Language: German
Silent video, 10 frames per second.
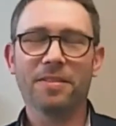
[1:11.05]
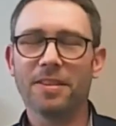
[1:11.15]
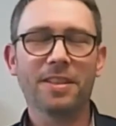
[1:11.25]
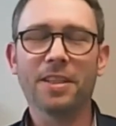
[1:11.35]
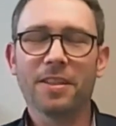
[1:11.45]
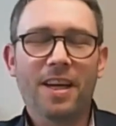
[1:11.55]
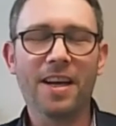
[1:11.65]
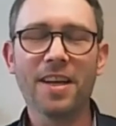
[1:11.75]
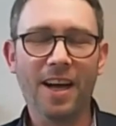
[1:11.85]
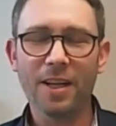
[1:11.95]
Ich hatte
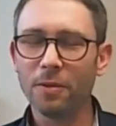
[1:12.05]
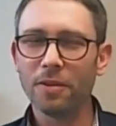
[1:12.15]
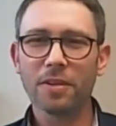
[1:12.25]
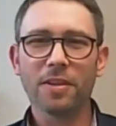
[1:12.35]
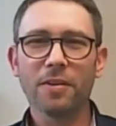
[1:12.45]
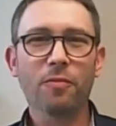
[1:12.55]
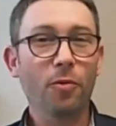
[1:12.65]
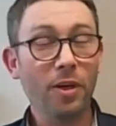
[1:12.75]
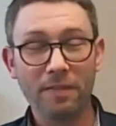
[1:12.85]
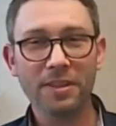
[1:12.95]
keine Ahnung äh,
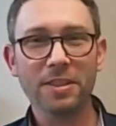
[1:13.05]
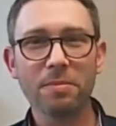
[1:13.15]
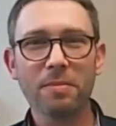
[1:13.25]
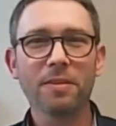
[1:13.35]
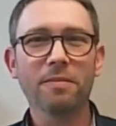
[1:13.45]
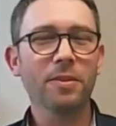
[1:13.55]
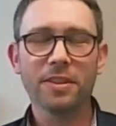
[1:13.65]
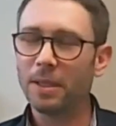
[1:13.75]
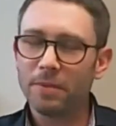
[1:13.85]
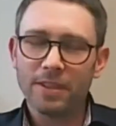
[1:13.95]
vorher, was ich machen will. Und
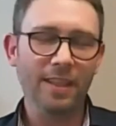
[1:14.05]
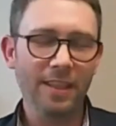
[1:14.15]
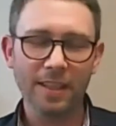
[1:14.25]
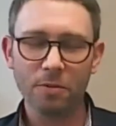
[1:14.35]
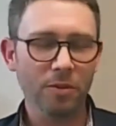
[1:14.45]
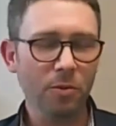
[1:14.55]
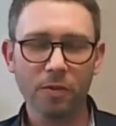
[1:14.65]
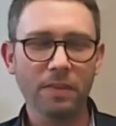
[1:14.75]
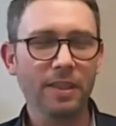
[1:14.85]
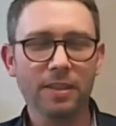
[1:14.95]
ich habe das gelesen und
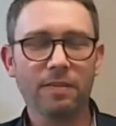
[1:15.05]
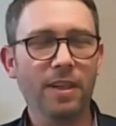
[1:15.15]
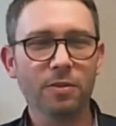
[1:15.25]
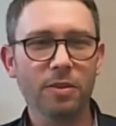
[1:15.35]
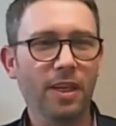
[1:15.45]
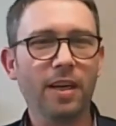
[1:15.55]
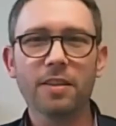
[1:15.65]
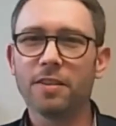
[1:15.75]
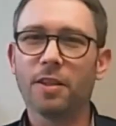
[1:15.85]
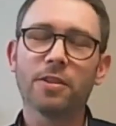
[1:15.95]
irgendwie, das war so, ja,
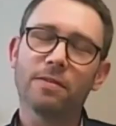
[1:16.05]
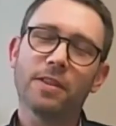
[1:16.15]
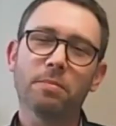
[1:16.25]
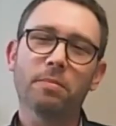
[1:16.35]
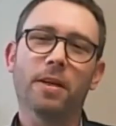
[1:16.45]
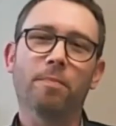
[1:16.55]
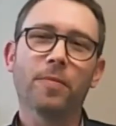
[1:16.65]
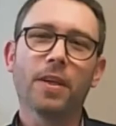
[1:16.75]
genau das will ich machen.